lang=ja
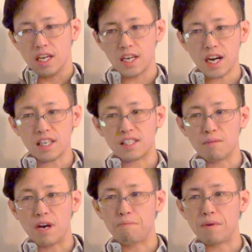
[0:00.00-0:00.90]
被害
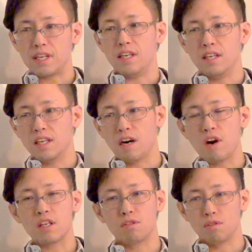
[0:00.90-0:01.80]
者もやっぱりか
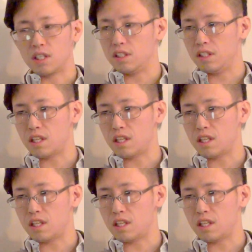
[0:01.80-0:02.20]
わいそうだし、